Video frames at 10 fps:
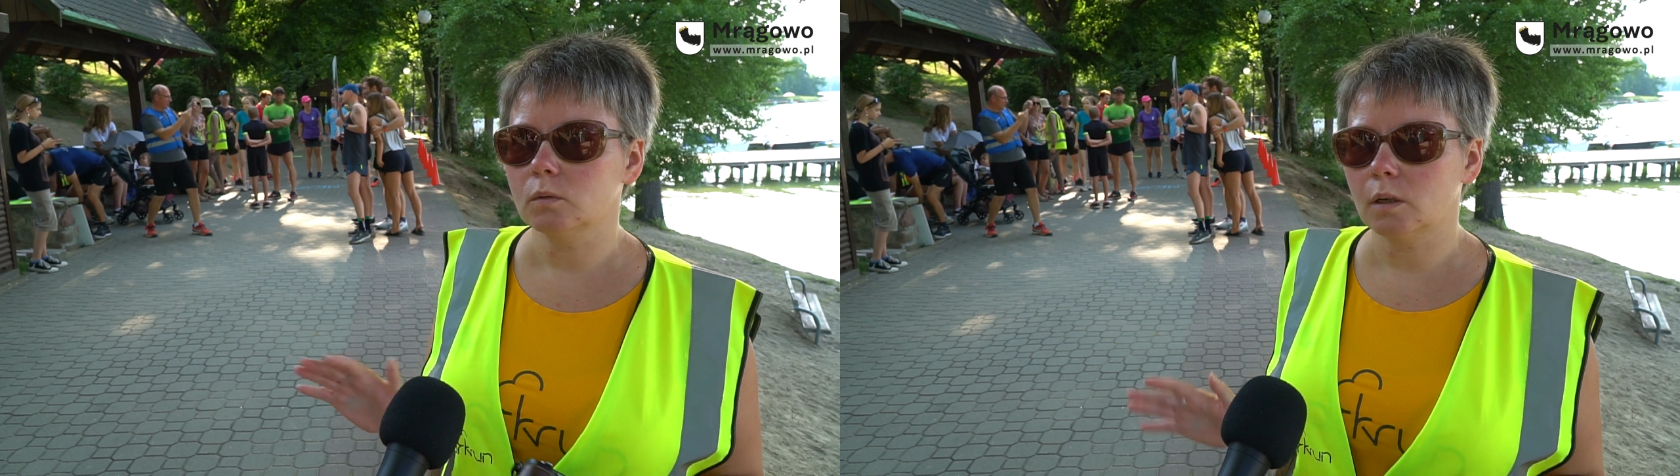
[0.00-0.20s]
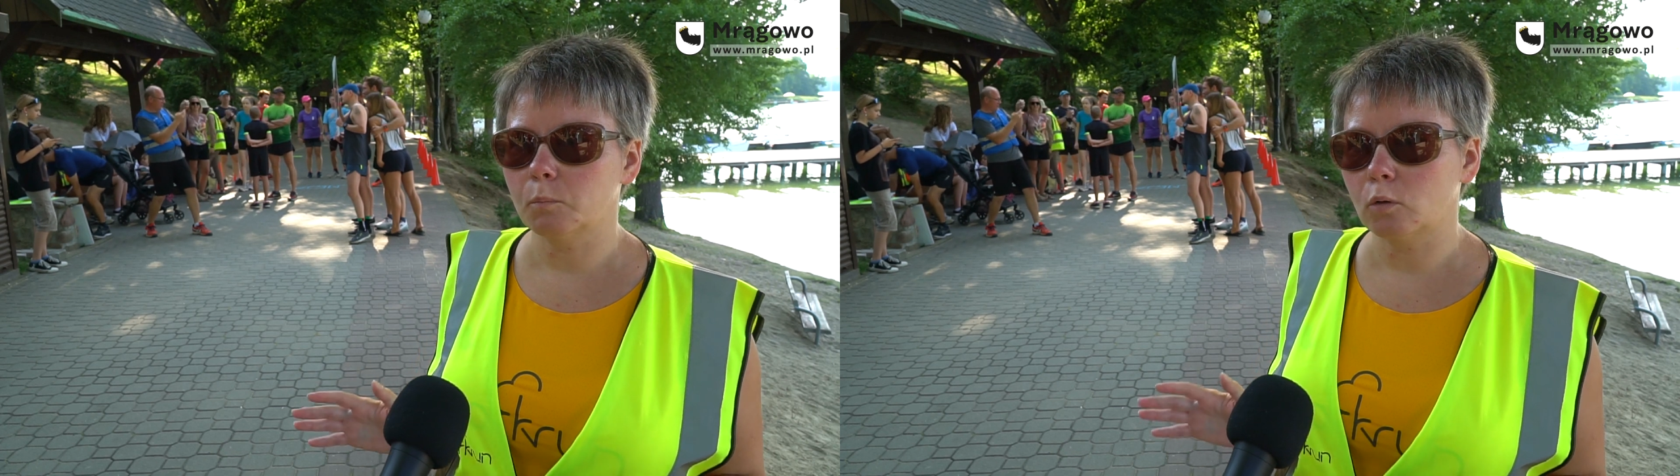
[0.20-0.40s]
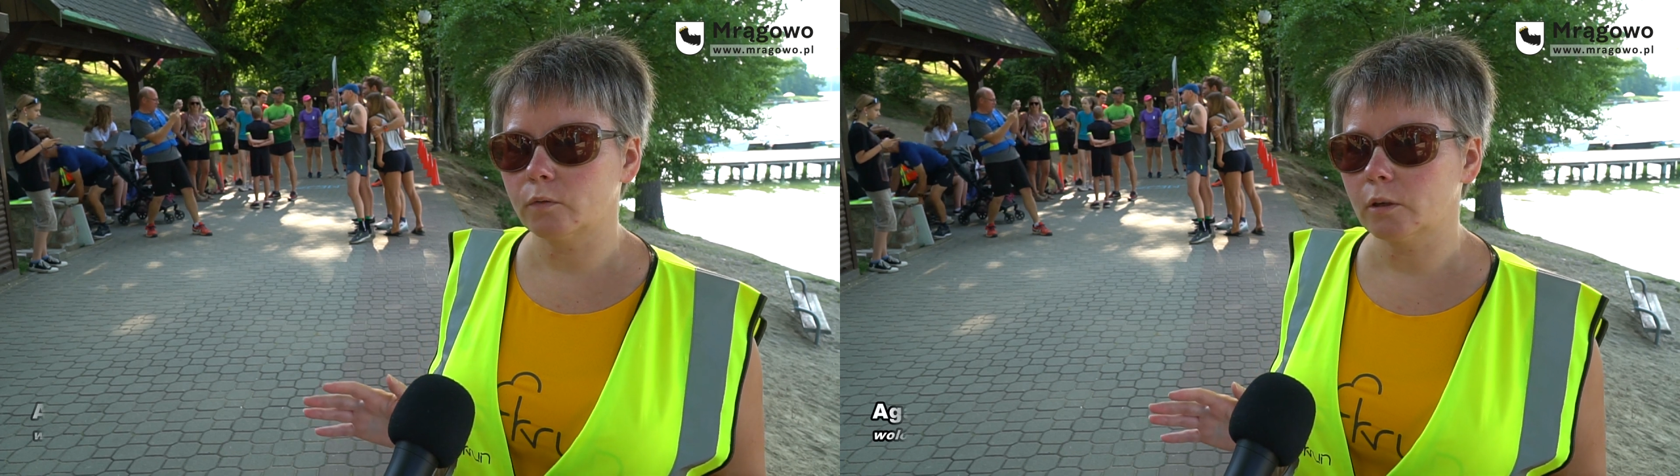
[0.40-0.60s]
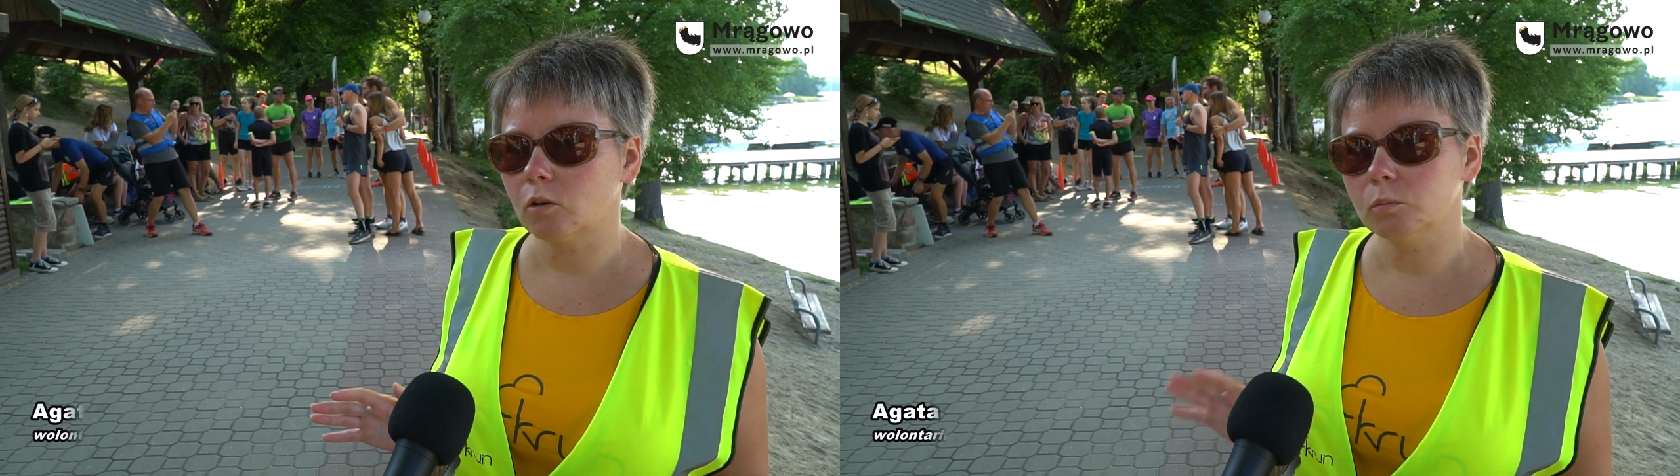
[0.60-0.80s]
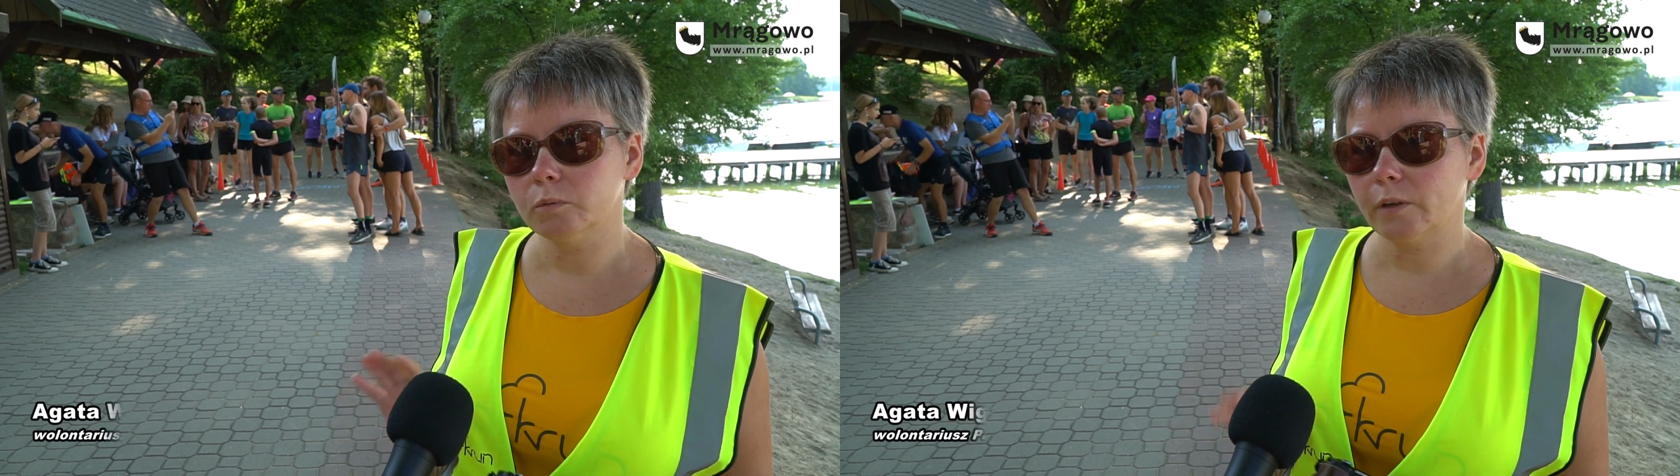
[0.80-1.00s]
darmowe,
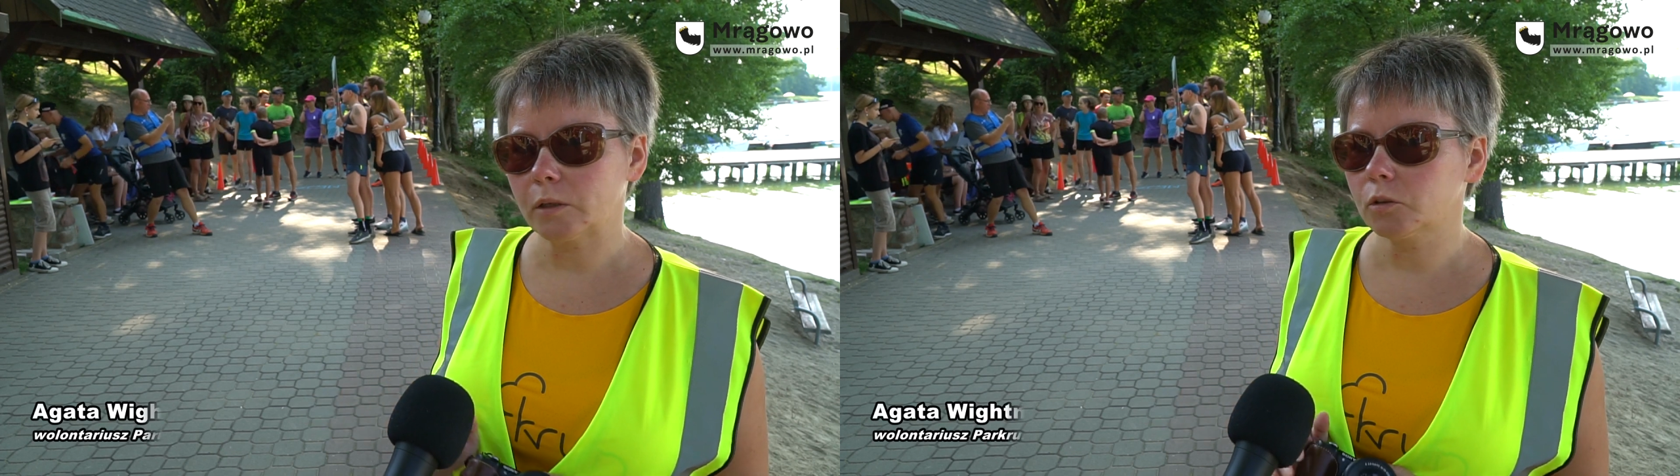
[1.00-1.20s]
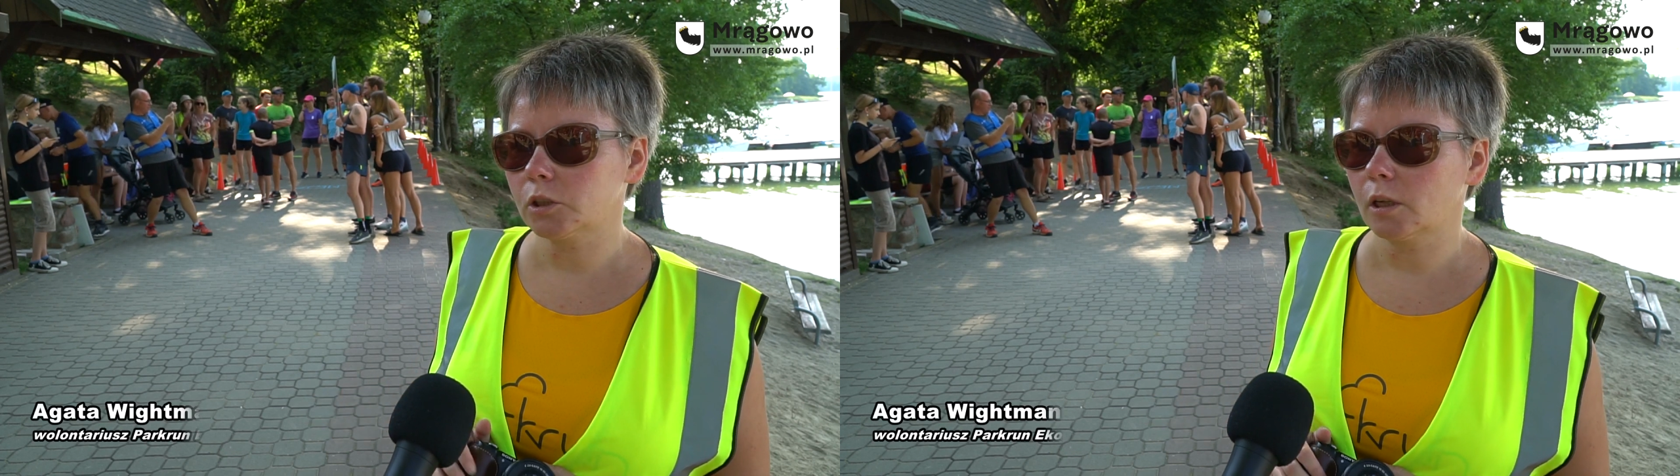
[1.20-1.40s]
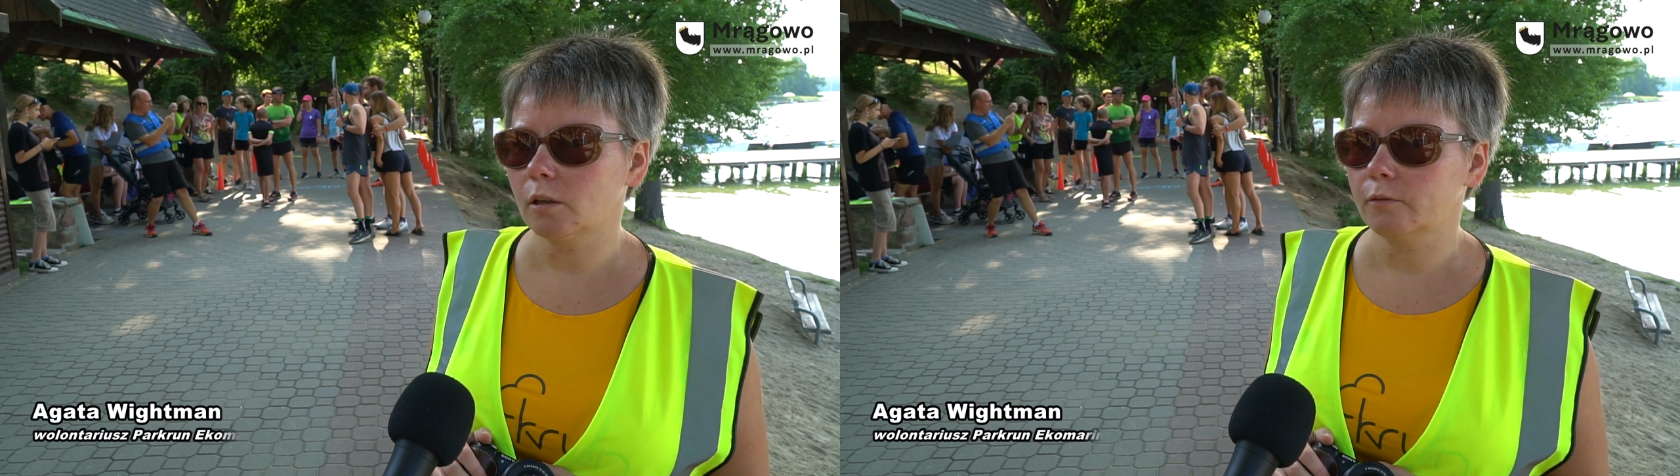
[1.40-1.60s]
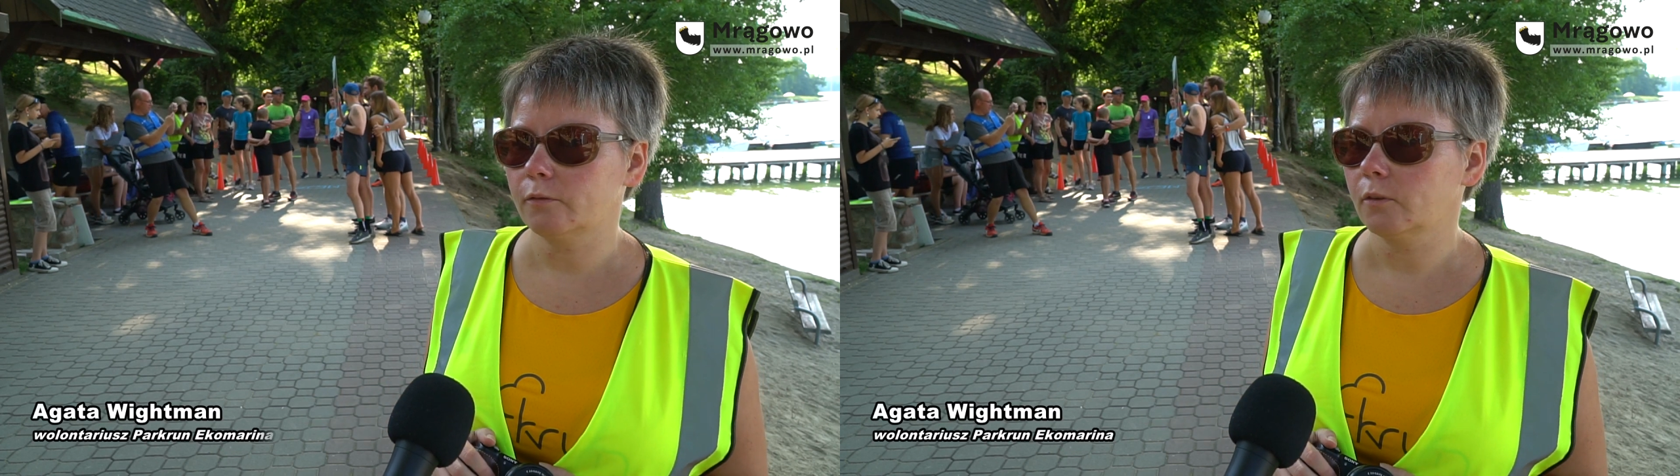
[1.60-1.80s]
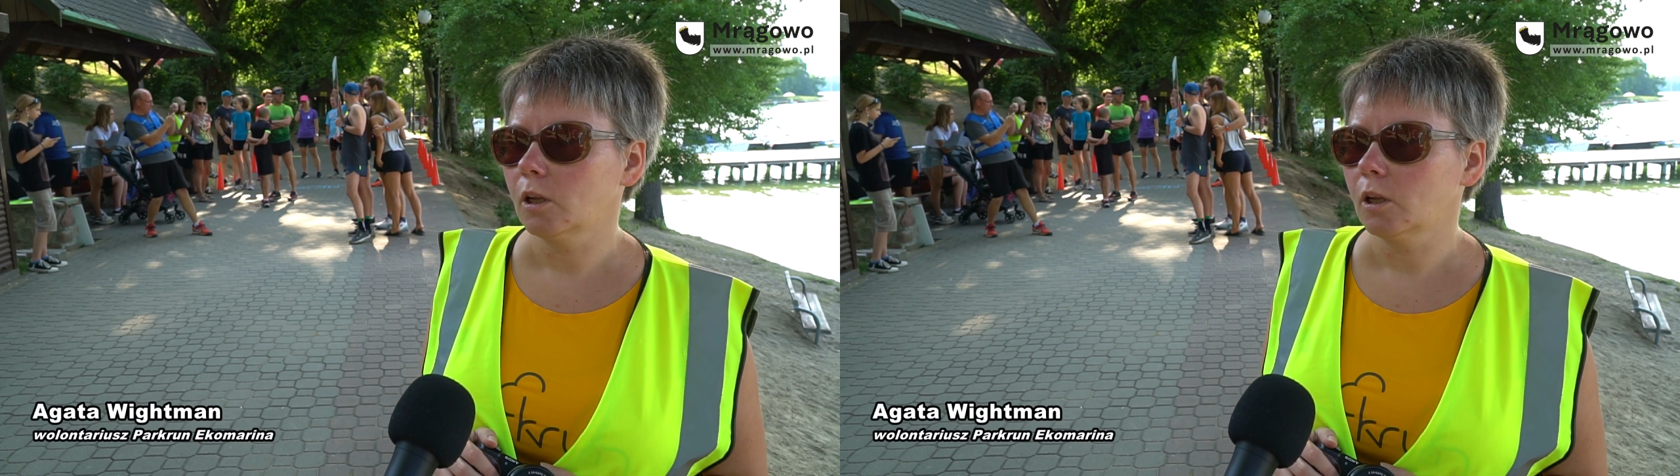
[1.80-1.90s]
odbywają się